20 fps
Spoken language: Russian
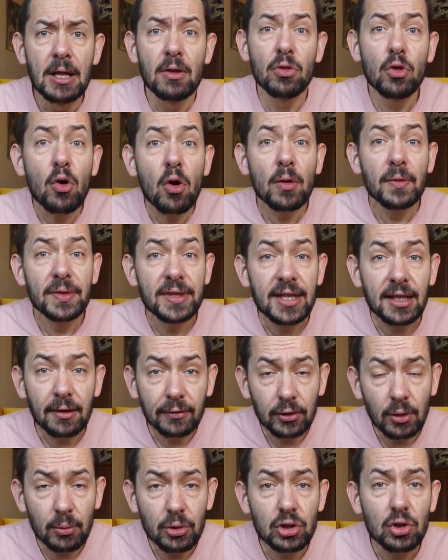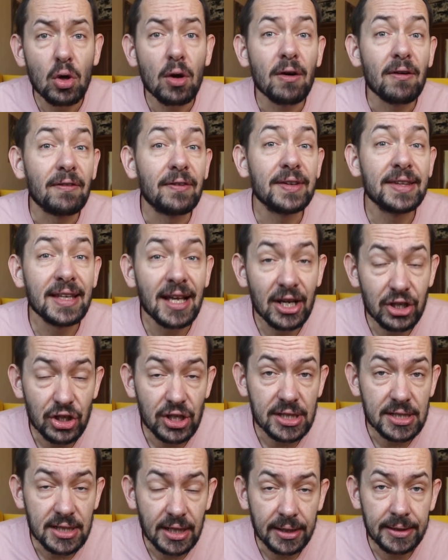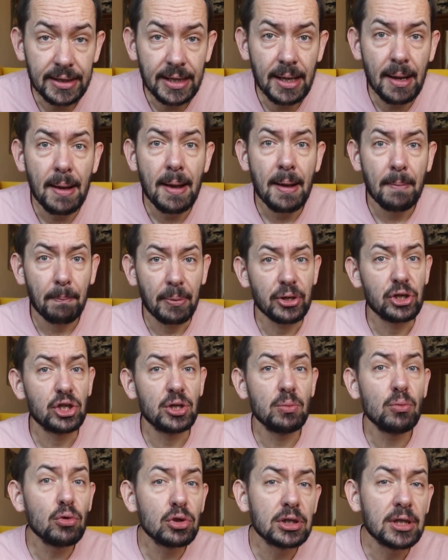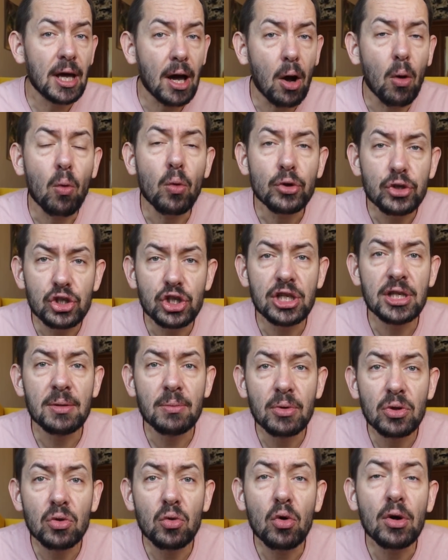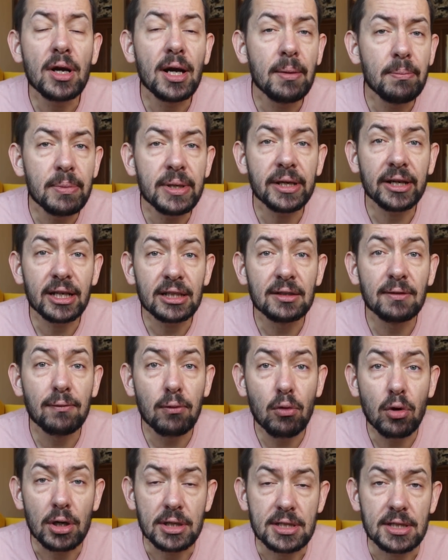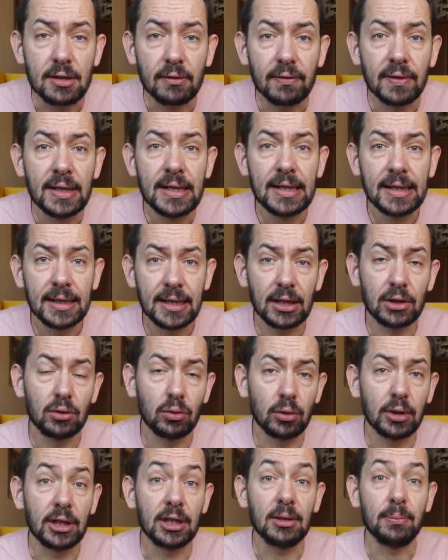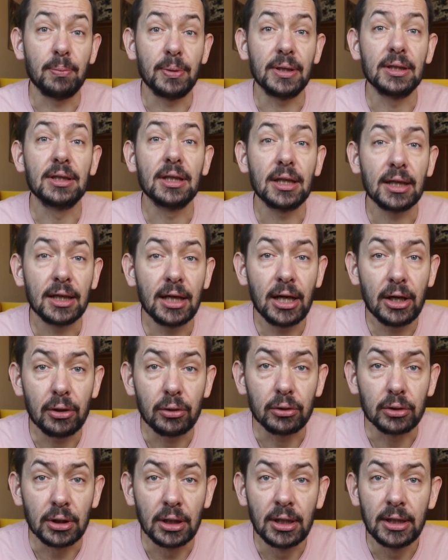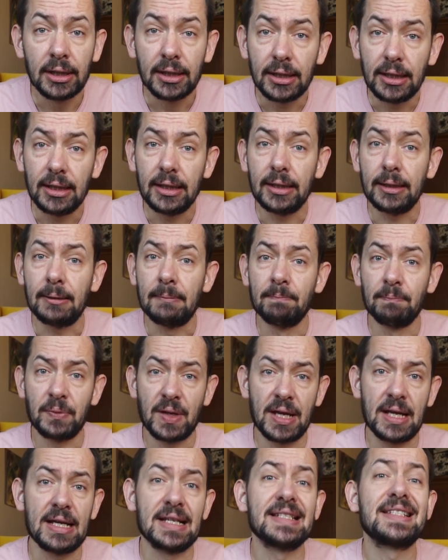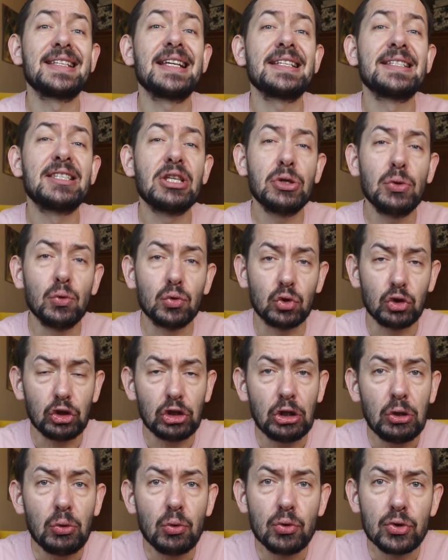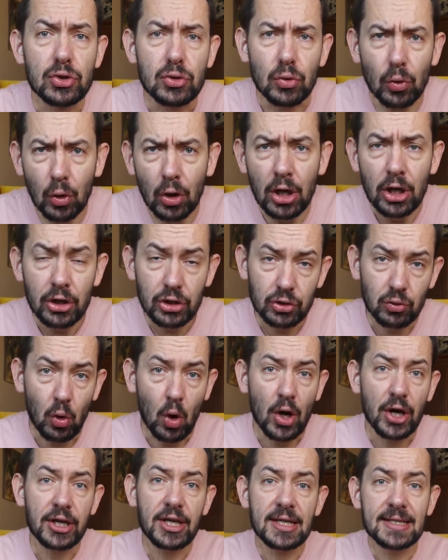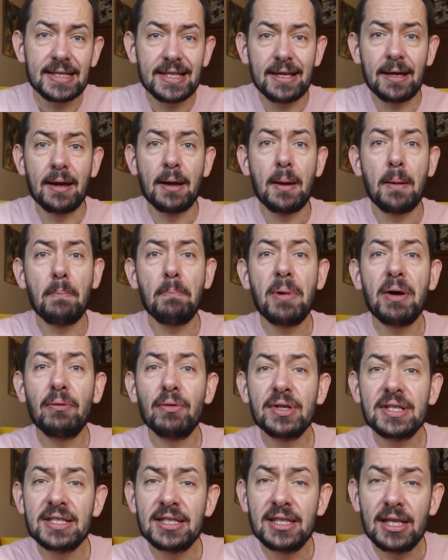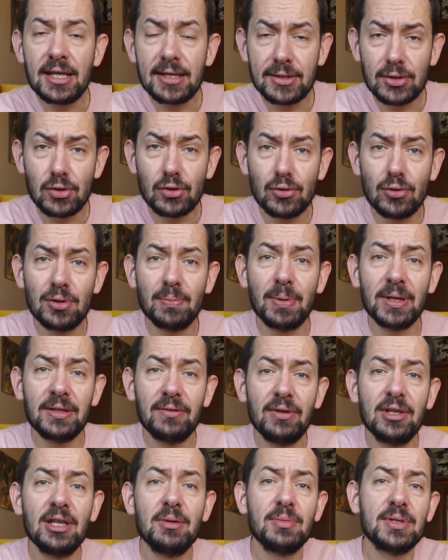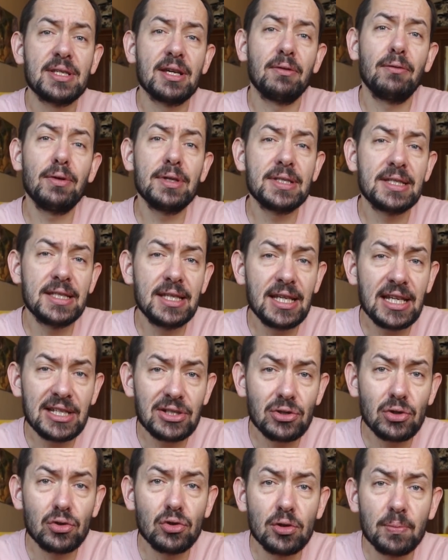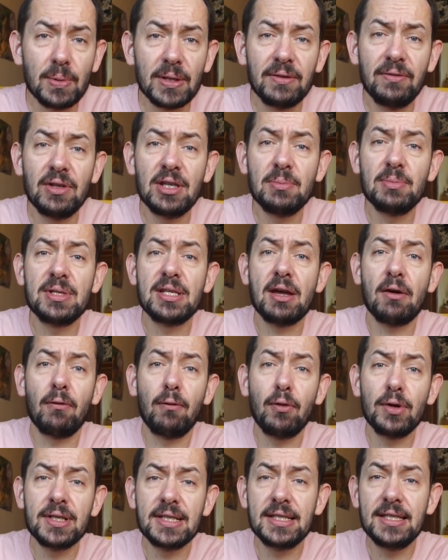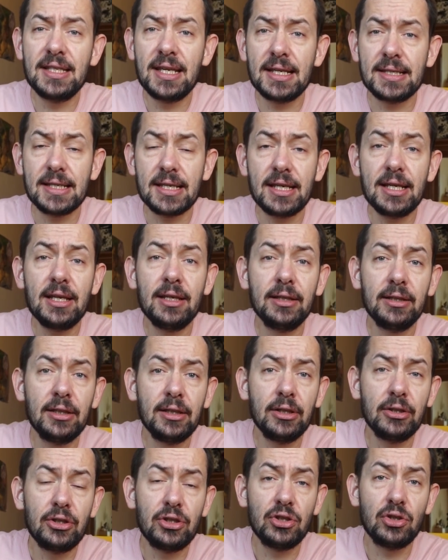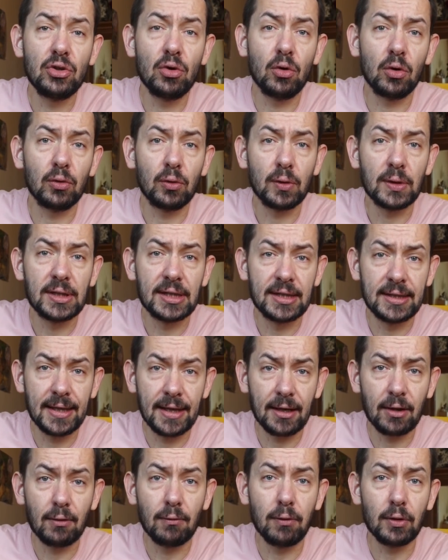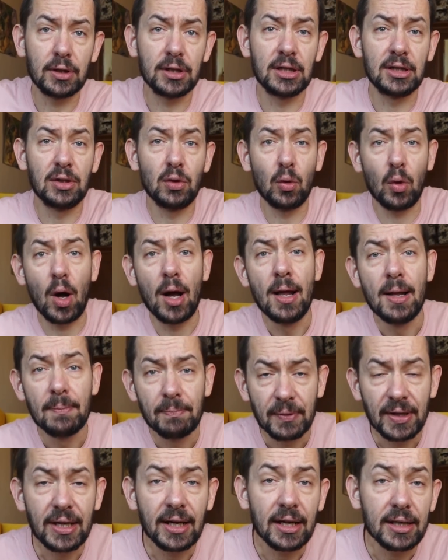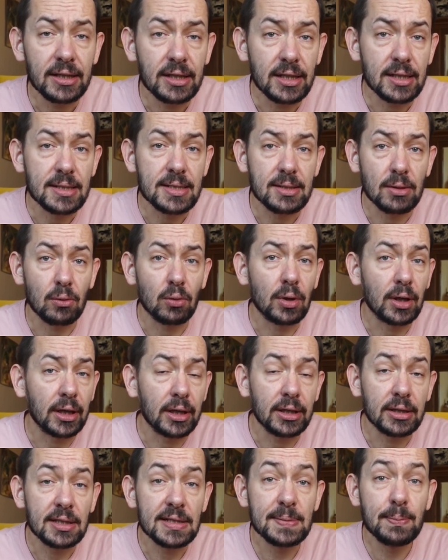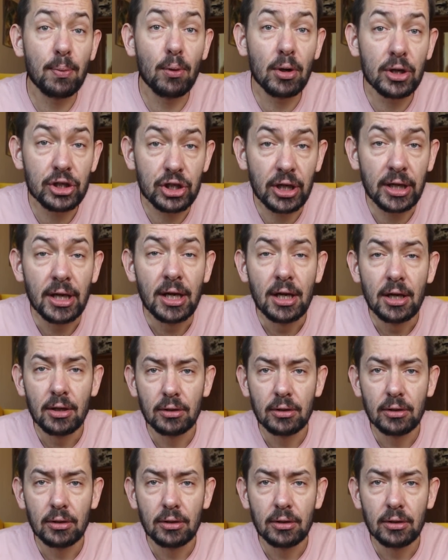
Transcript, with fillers: Но дело в том, что в нашей стране почему-то очень много миротворцев, которые предлагают или э, создают иллюзию, что если мы вот здесь чуть-чуть подвинемся, вот здесь чуть-чуть подвинемся, вот здесь и еще вот так вот до границы Украины с Польшей,